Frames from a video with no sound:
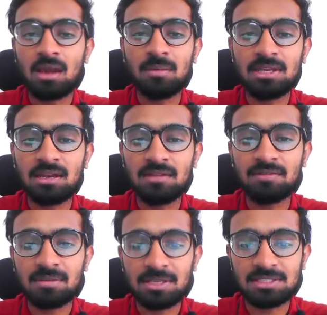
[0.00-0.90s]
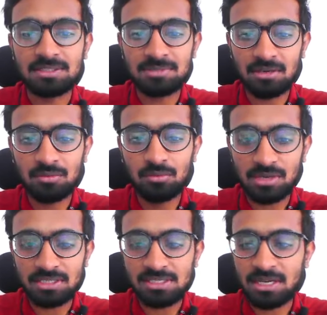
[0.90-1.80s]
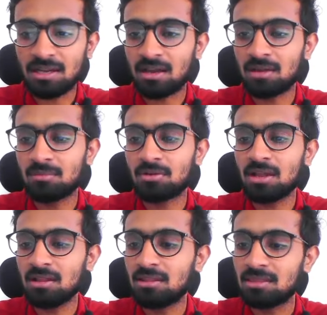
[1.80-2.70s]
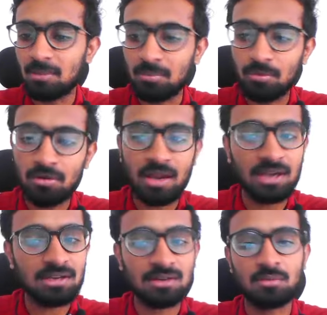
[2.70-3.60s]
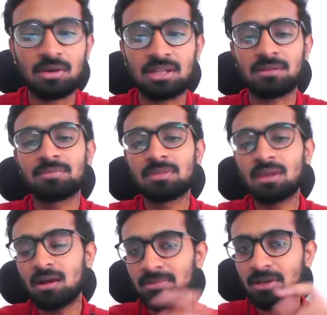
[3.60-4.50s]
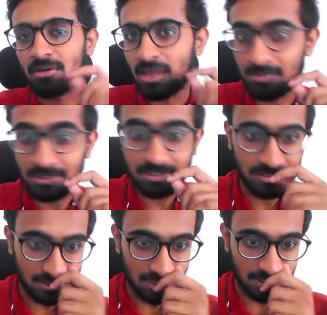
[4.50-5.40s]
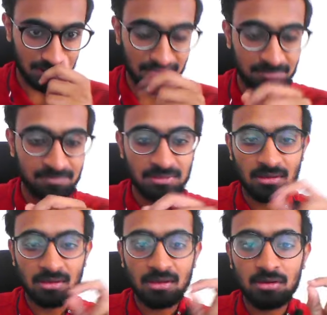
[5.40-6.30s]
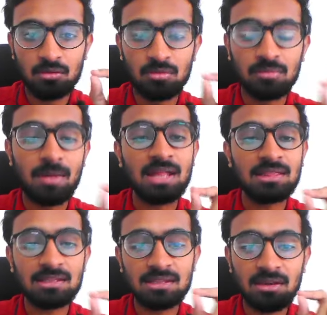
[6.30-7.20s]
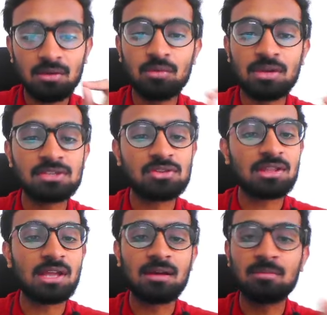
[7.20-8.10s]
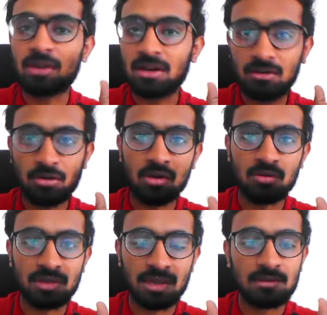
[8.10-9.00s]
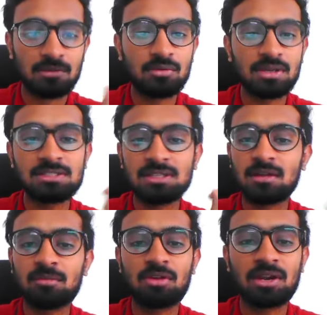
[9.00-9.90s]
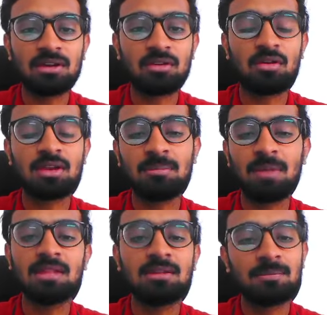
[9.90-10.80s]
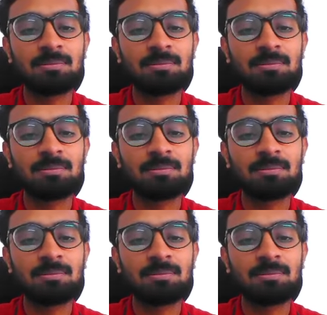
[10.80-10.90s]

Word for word: अभी रेलेवेंट मैचअप्स है गुकेश एंड नाकामूरा नेपो एंड करुआना अब देखो यहाँ पर चीज कैसी है मान लेते हैं गुकेश और नाकामुरा का ड्रॉ हो गया गुकेश नाकामुरा के ड्रॉ के बाद